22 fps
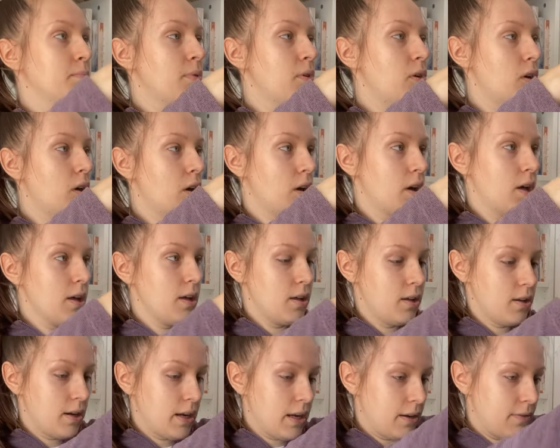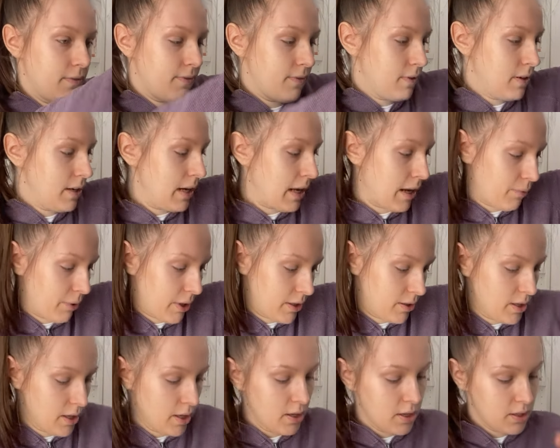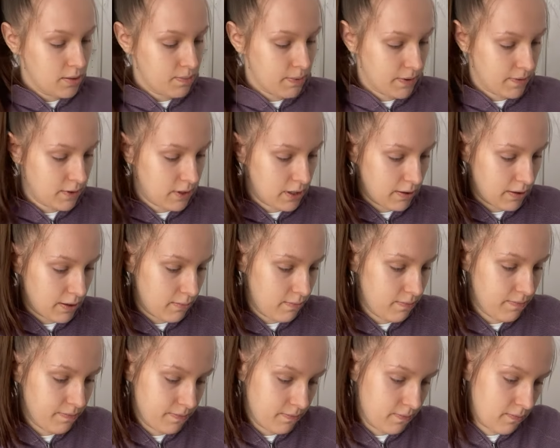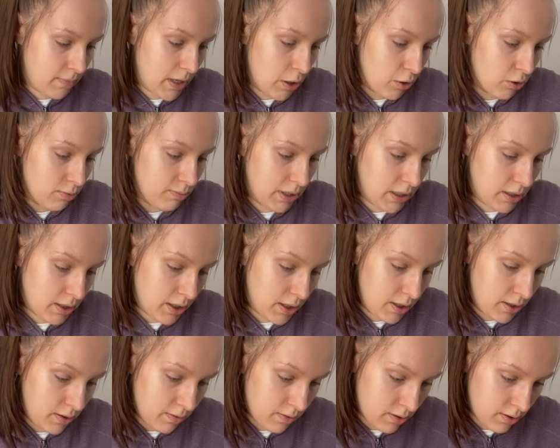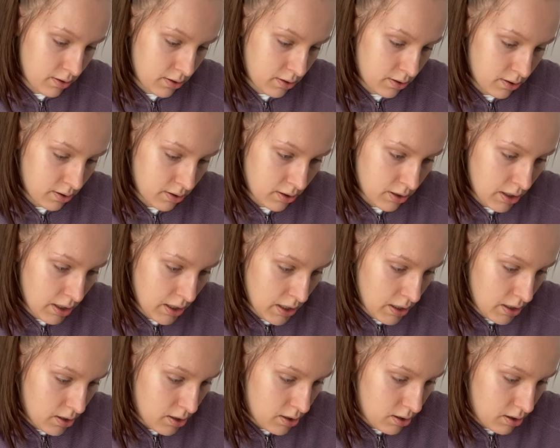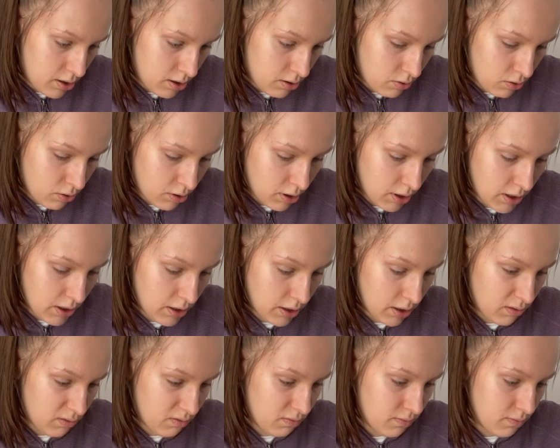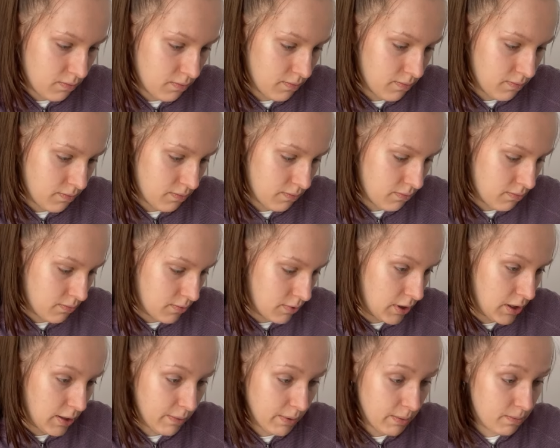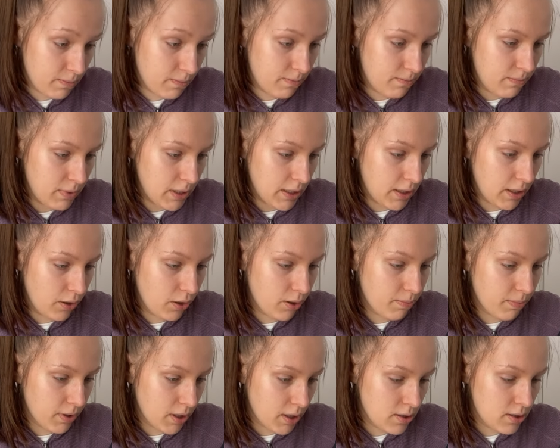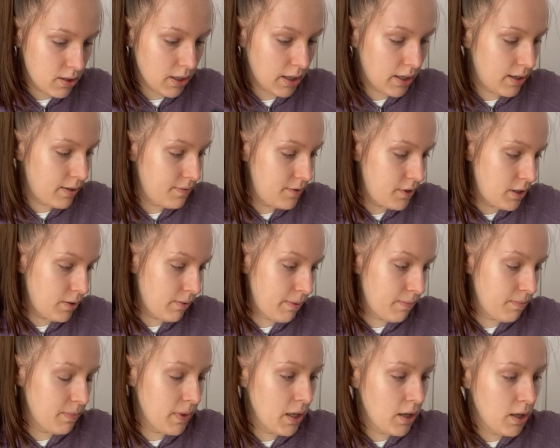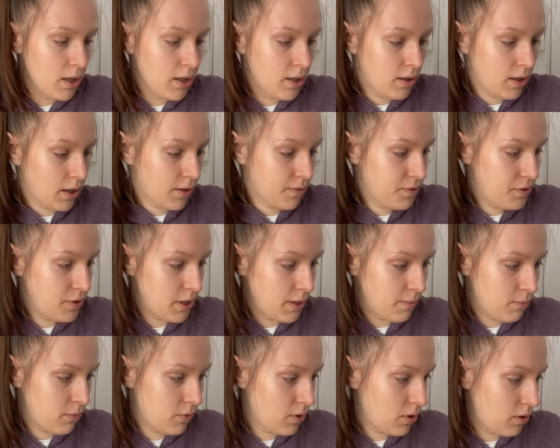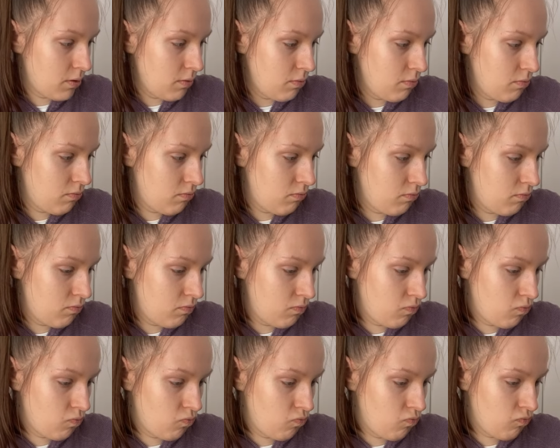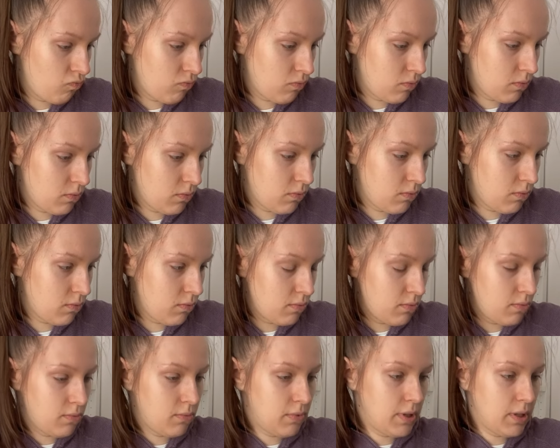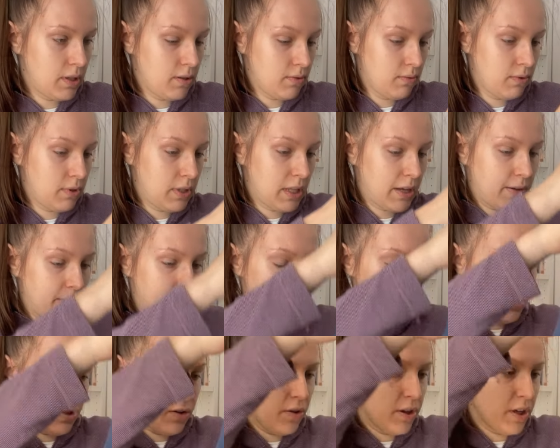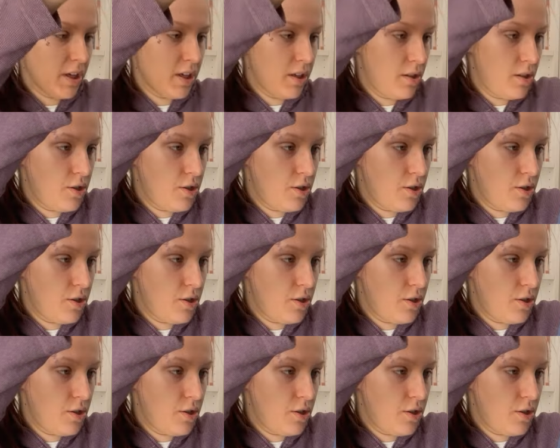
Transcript: Polo y, Ralph Lauren. Sprawdzałam, ma on metki. Czy jest to oryginał? Nie mam bladego pojęcia, ale wzięłam tak w ciemno. Hmm. Dałam sobie niego jakieś